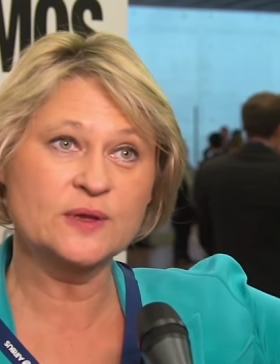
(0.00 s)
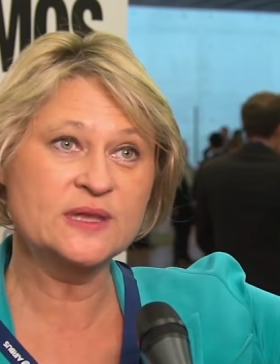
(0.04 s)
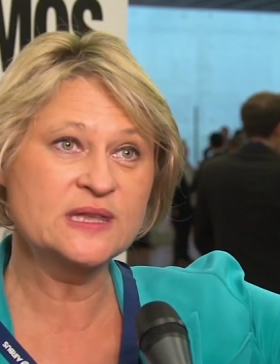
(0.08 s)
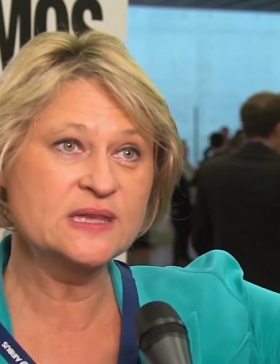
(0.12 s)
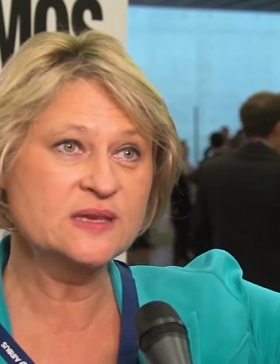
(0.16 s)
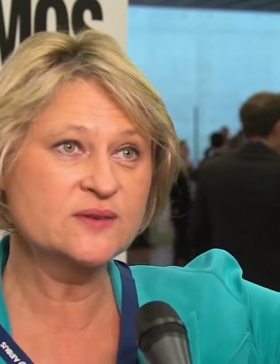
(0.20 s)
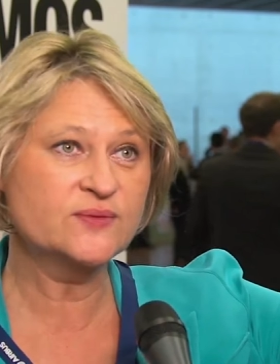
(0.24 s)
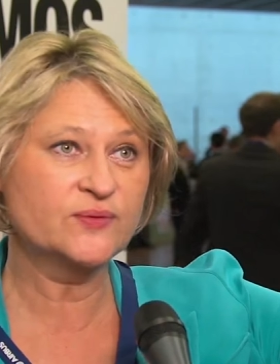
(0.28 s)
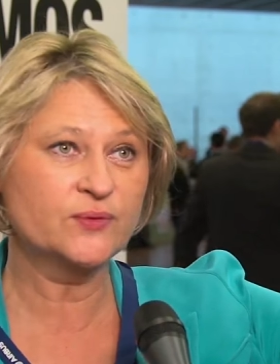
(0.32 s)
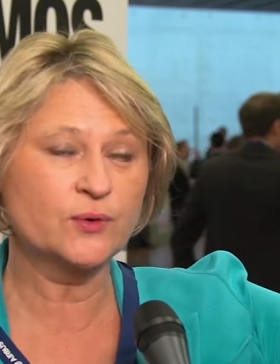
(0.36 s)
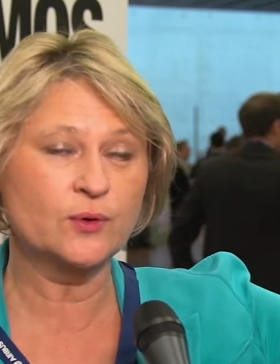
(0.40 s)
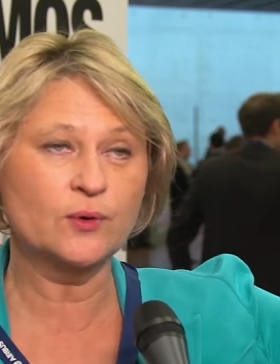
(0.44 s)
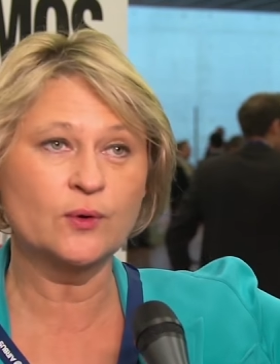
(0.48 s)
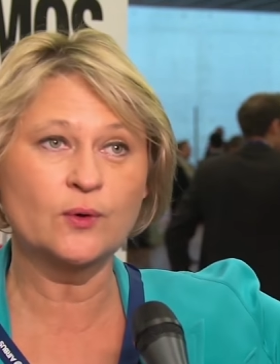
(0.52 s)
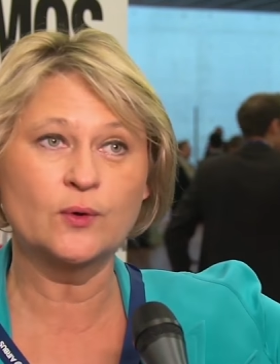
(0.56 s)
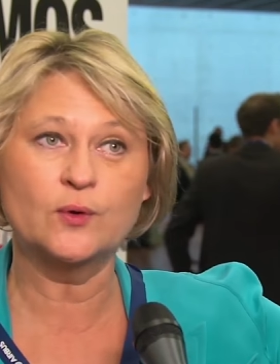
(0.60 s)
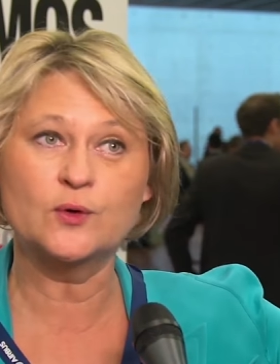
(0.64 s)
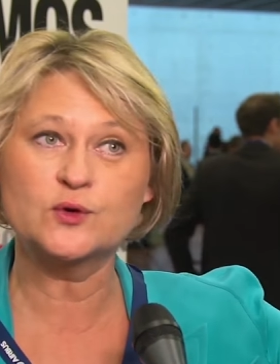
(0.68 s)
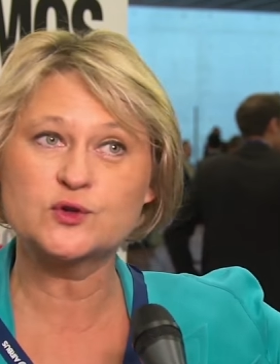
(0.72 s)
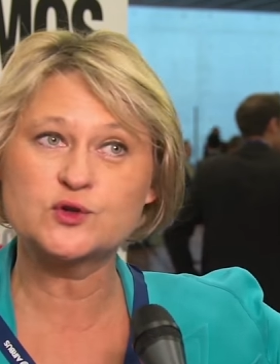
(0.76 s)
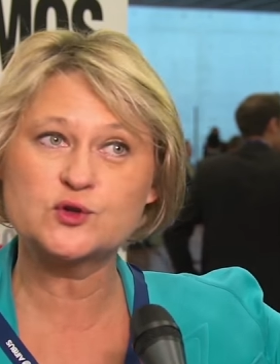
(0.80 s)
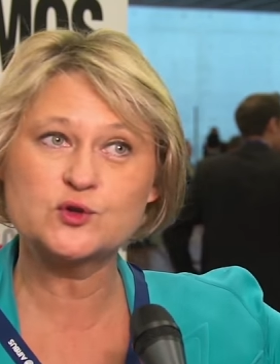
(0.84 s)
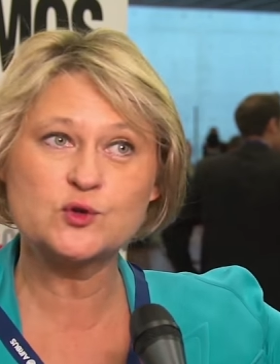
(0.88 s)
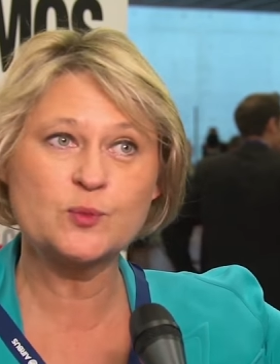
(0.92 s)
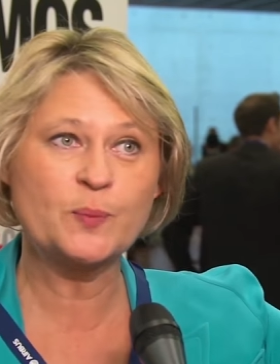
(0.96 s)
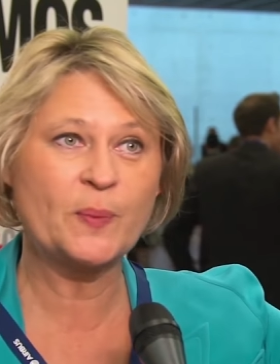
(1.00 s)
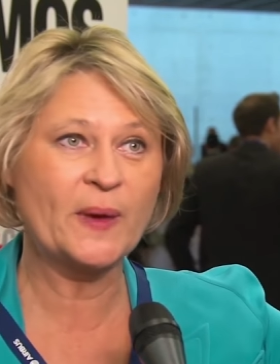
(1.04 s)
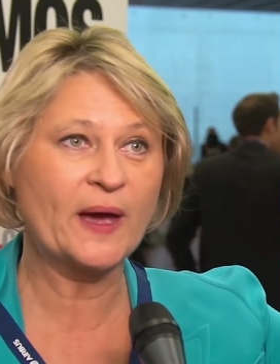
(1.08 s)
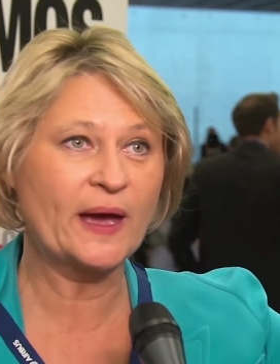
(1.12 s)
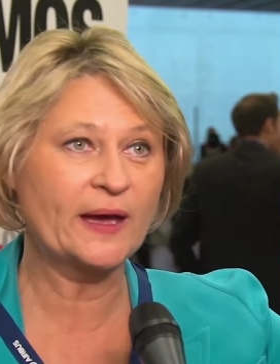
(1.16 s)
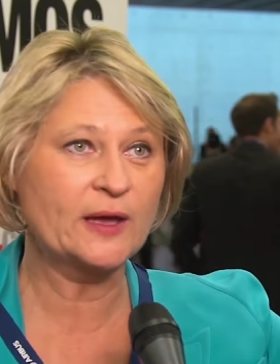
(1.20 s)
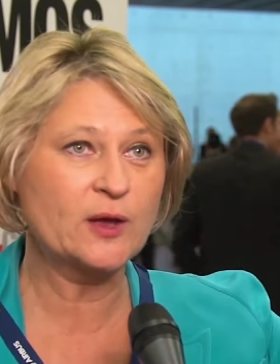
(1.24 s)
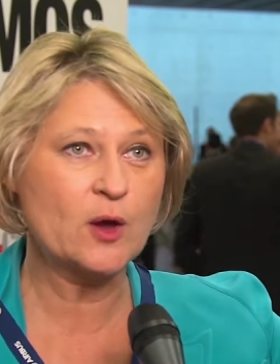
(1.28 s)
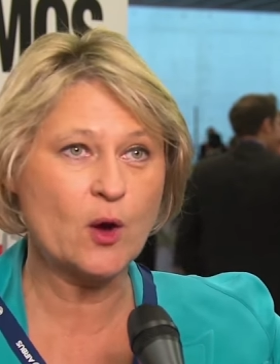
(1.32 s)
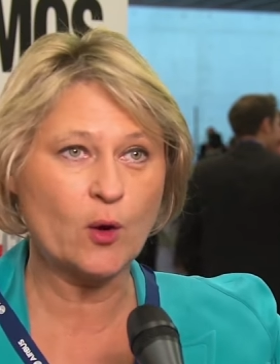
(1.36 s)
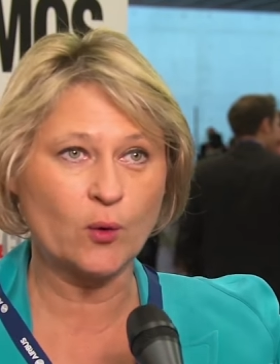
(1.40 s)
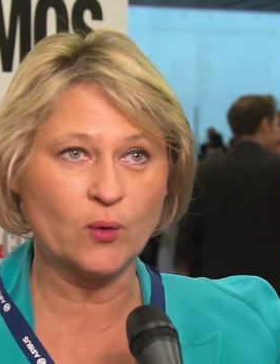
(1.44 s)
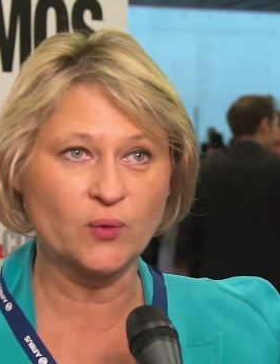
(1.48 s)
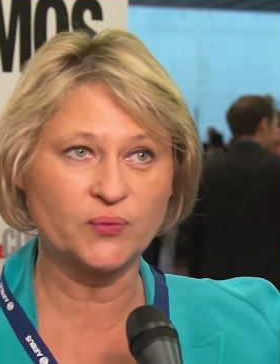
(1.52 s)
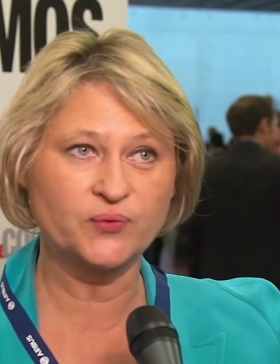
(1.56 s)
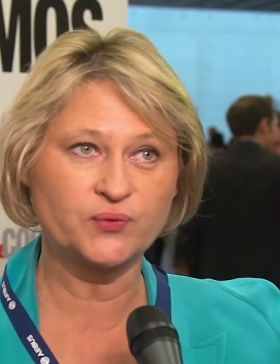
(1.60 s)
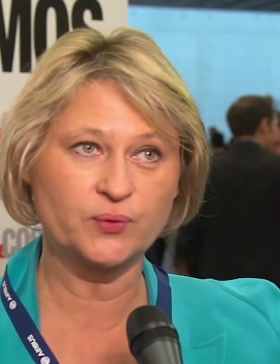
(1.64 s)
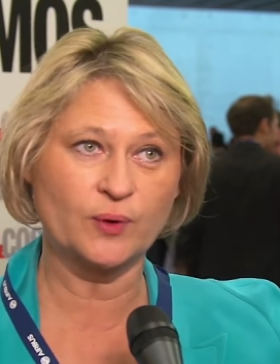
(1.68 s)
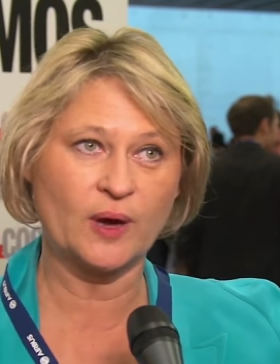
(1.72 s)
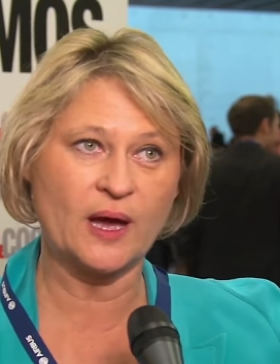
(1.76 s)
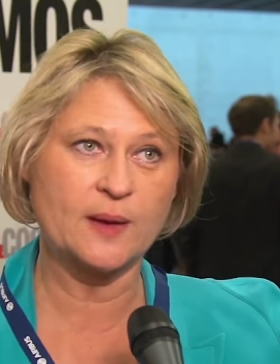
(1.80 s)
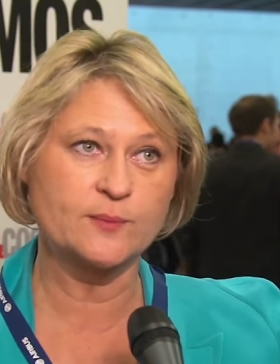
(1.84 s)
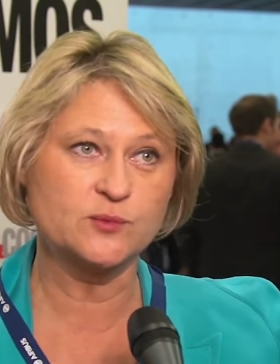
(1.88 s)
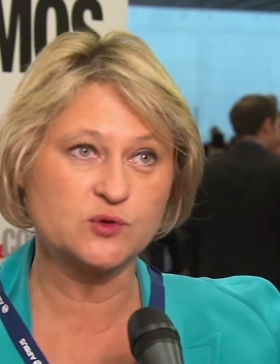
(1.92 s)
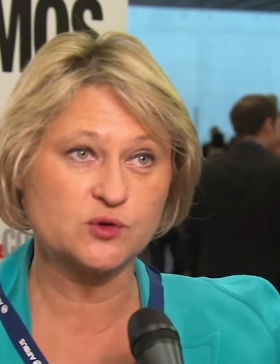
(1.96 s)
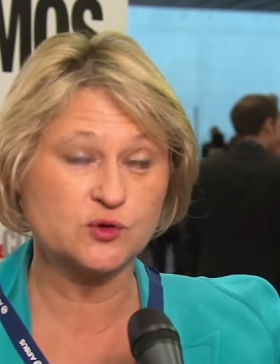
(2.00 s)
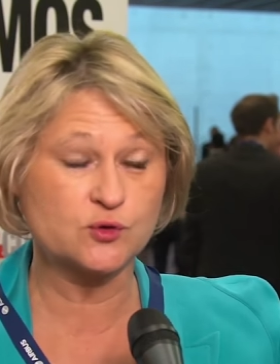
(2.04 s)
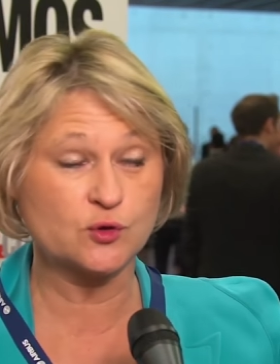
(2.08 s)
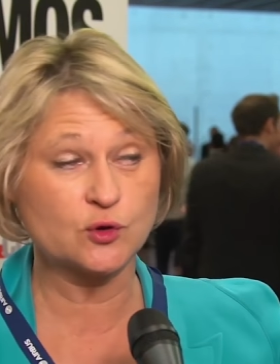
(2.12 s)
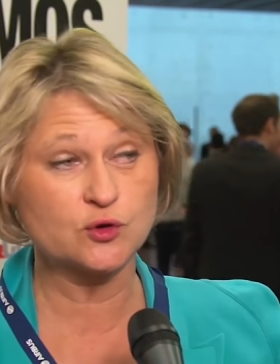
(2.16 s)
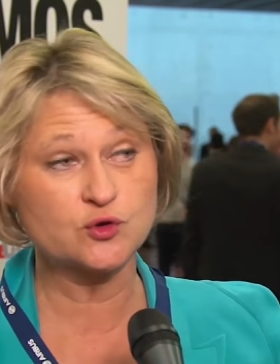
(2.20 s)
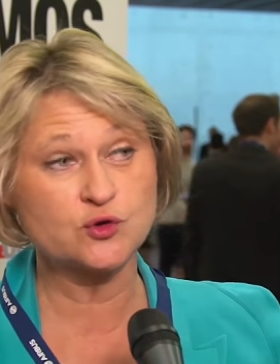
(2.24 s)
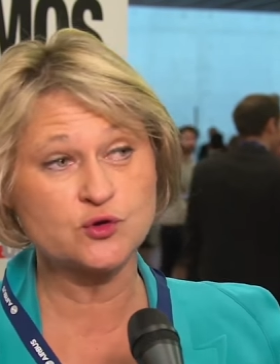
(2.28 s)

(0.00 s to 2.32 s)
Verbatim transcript: niveau supérieur au fur et à mesure